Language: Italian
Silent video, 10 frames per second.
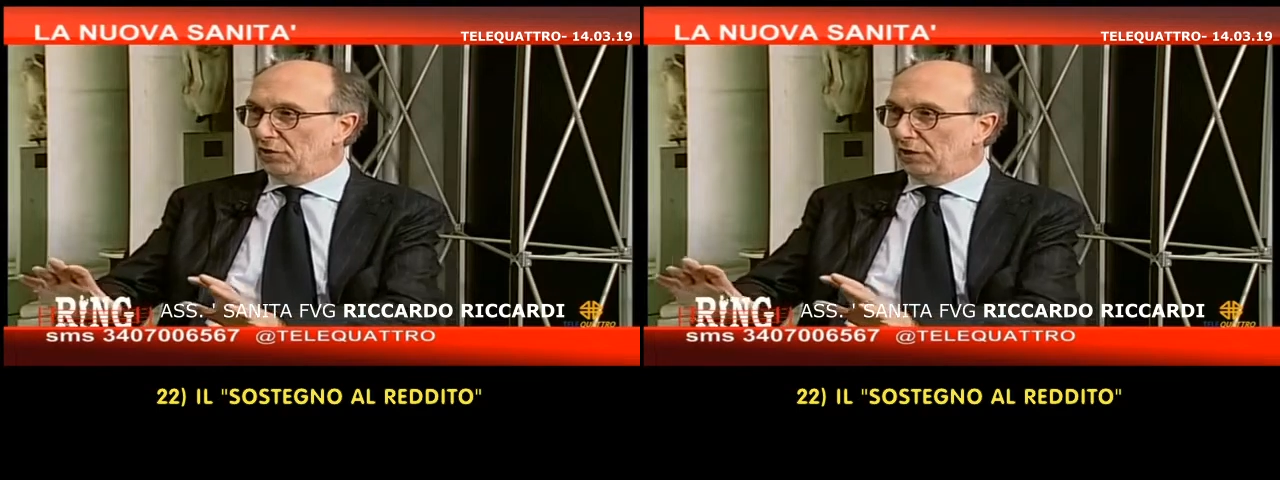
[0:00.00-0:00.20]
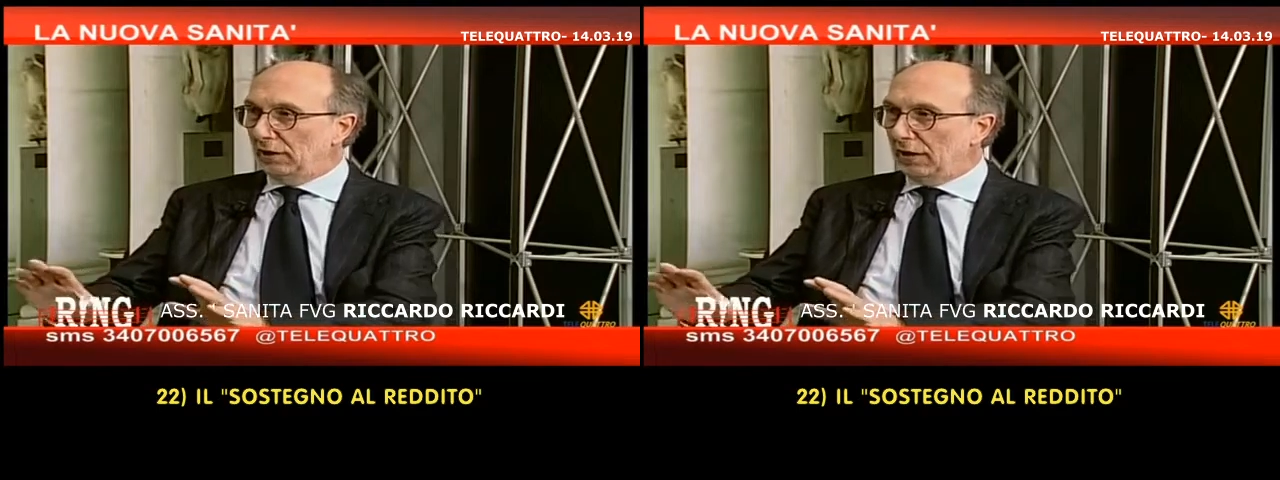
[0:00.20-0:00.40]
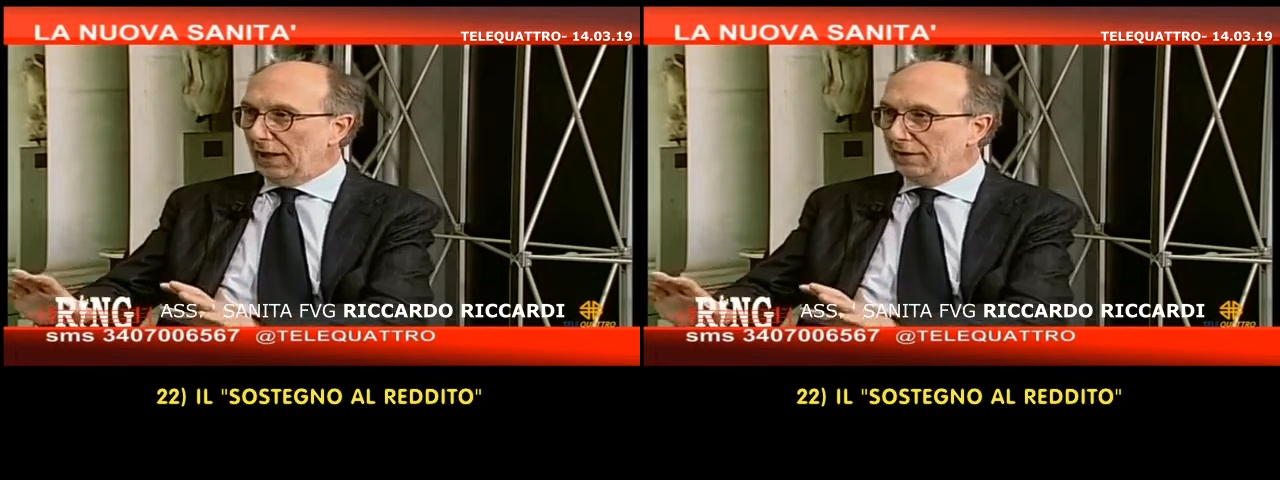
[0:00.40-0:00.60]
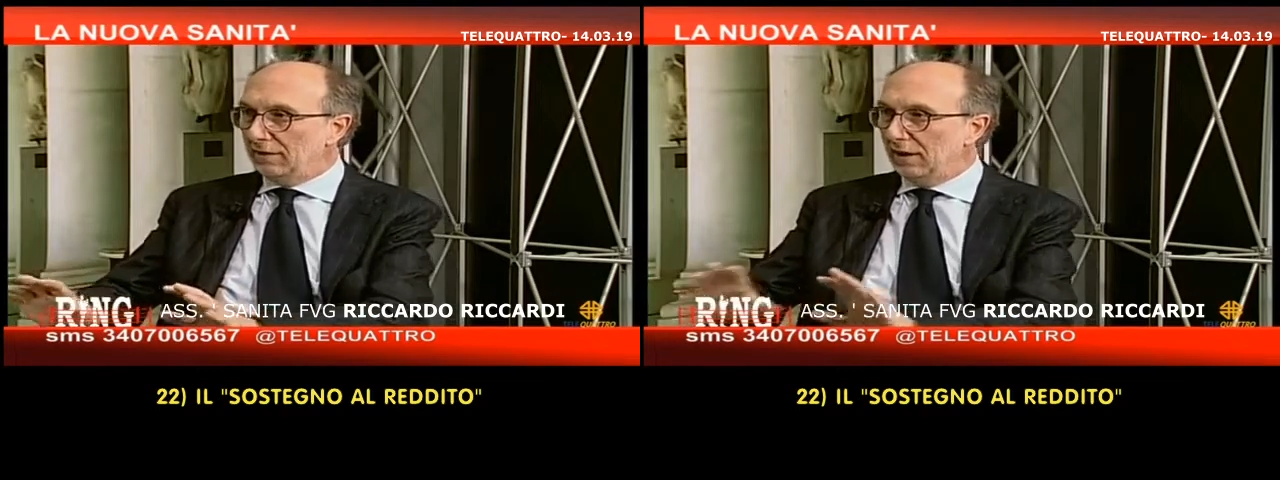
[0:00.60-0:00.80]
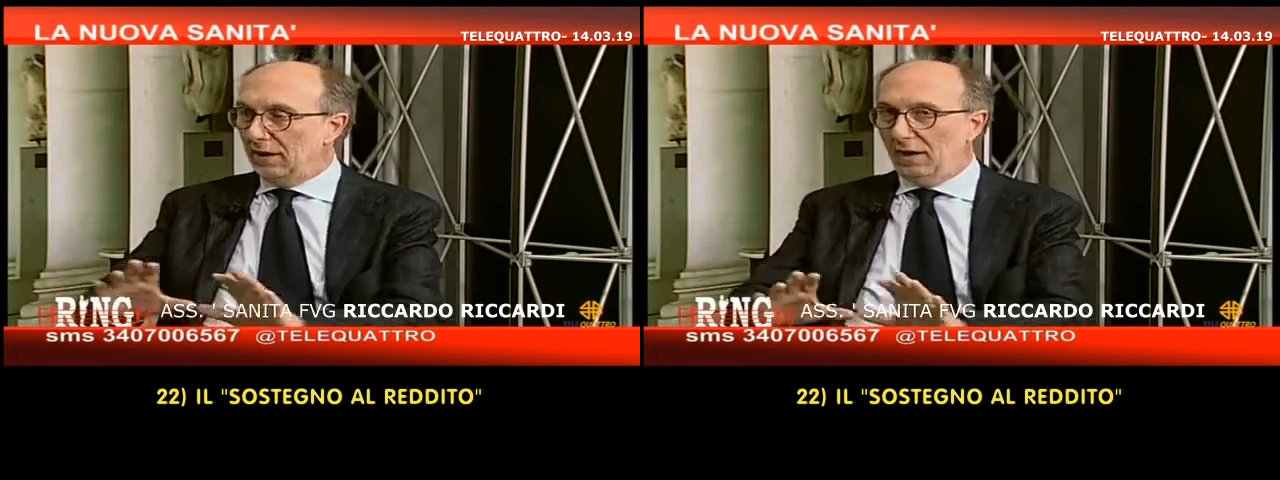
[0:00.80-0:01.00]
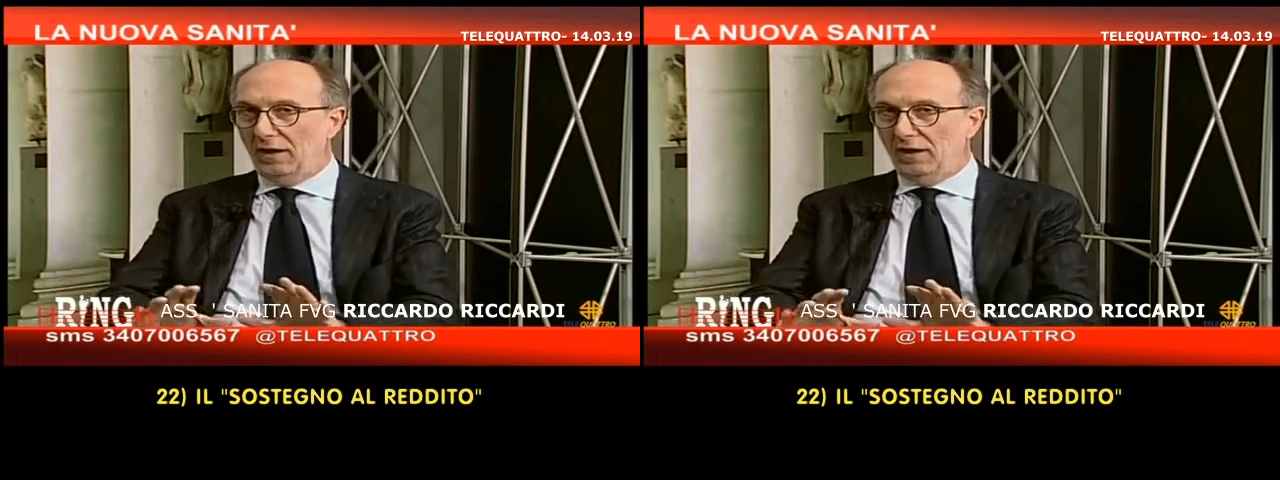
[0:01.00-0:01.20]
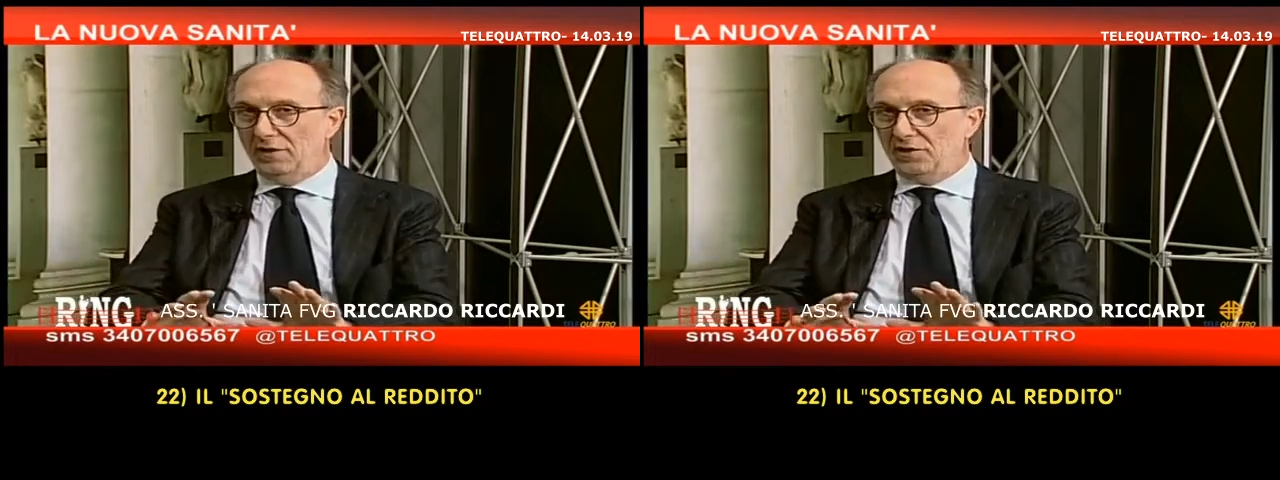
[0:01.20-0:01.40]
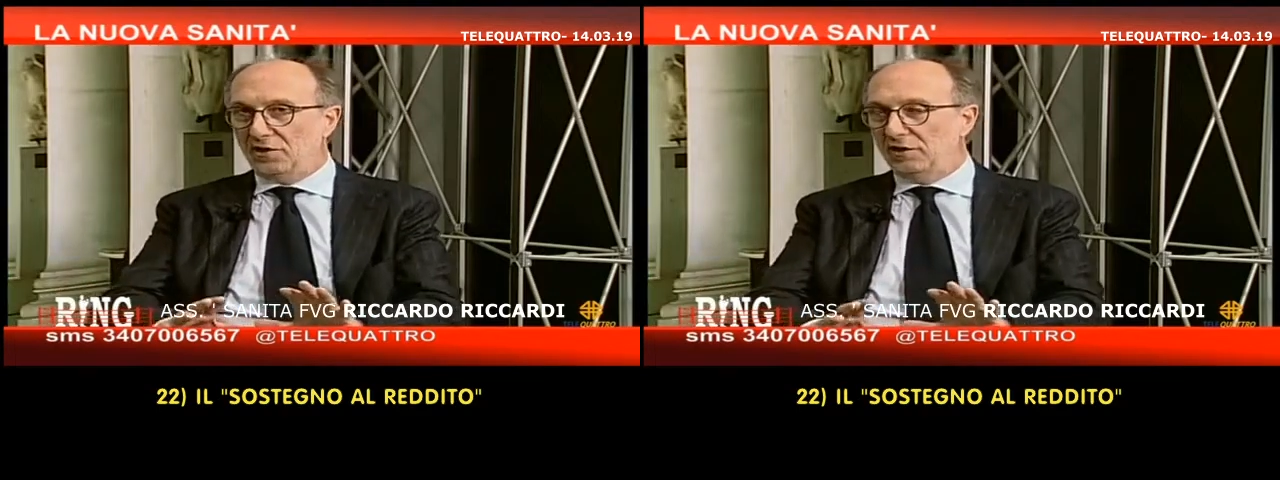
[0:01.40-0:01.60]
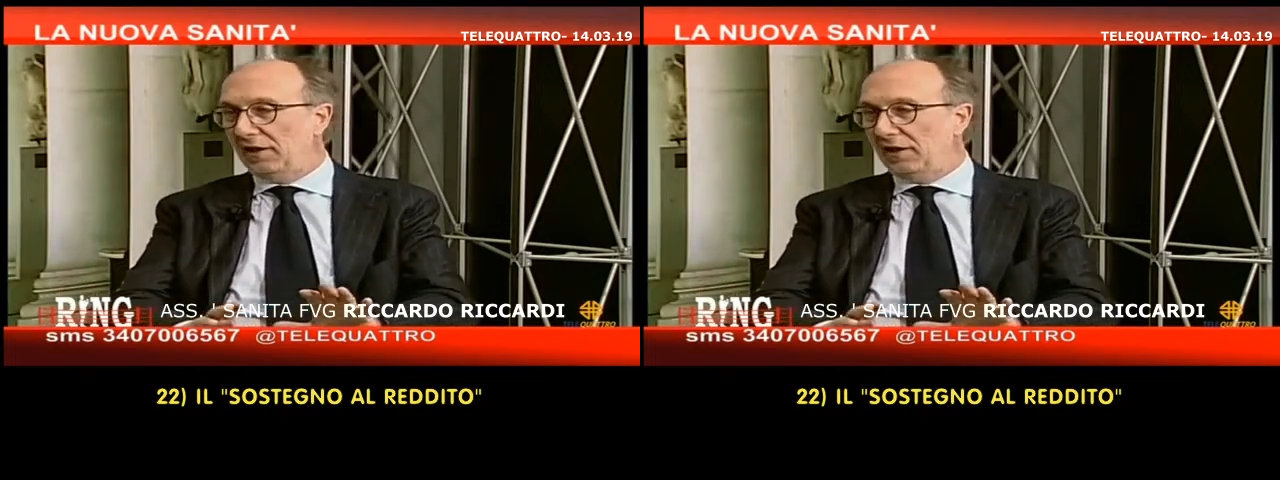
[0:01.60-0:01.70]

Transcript: cittadinanza, si